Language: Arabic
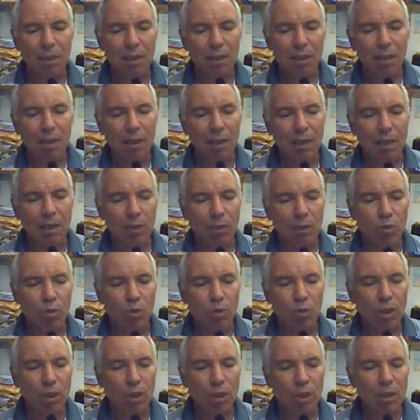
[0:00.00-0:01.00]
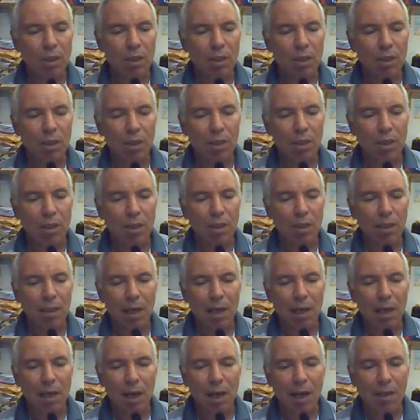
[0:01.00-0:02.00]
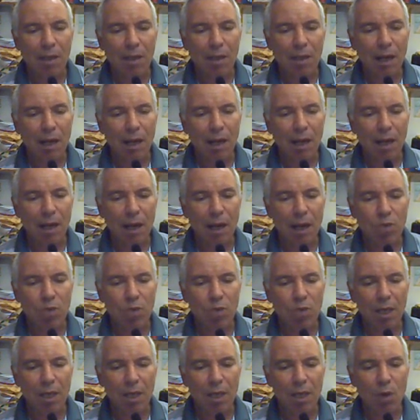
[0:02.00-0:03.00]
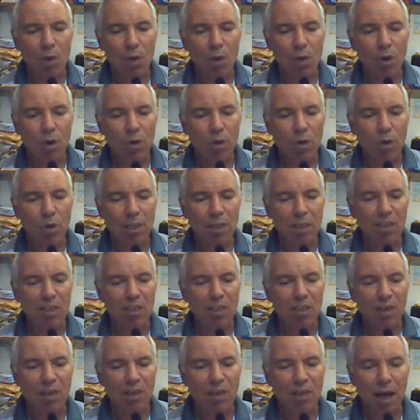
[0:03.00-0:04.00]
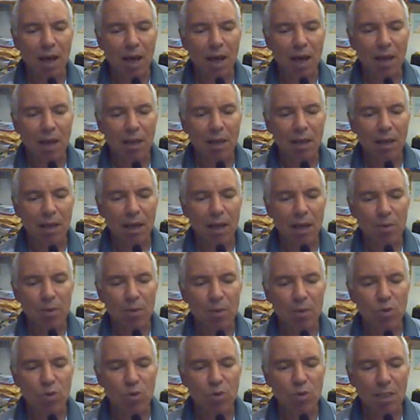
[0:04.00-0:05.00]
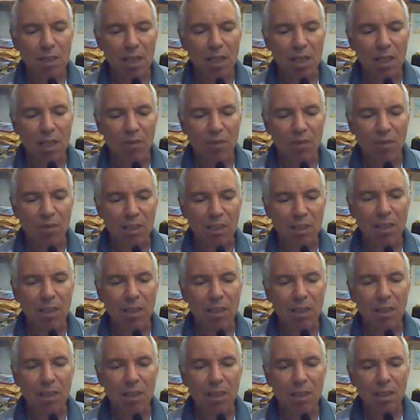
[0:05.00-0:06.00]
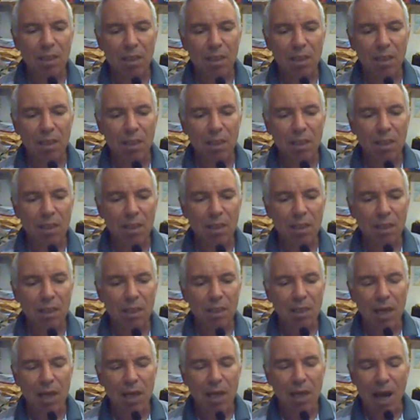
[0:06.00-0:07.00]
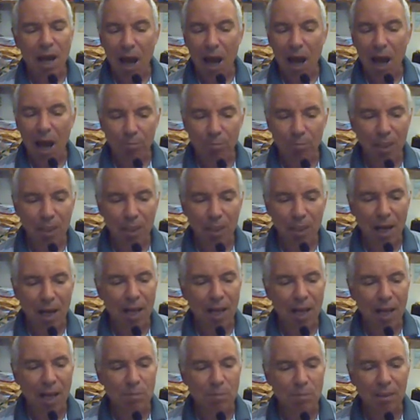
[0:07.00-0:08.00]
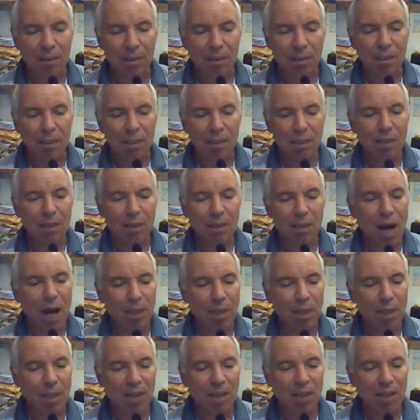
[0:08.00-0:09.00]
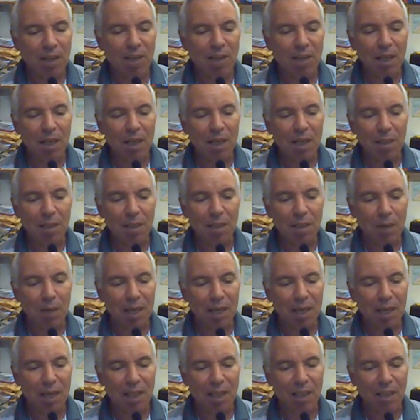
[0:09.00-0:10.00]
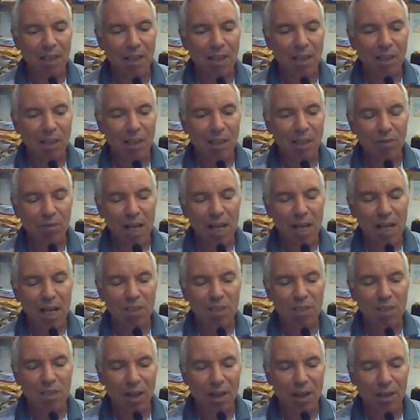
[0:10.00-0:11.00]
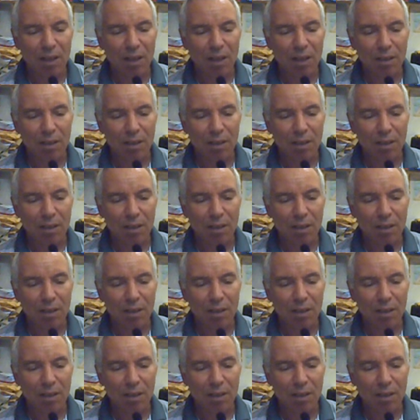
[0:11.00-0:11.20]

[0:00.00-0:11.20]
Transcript: آه، أظن إذا آه، رأينا الجزيء الأول والثاني فلا أما الجزيء الثالث فنجد حمض الأسماتيك وحمض الفيالين كما يظهر في الأسفل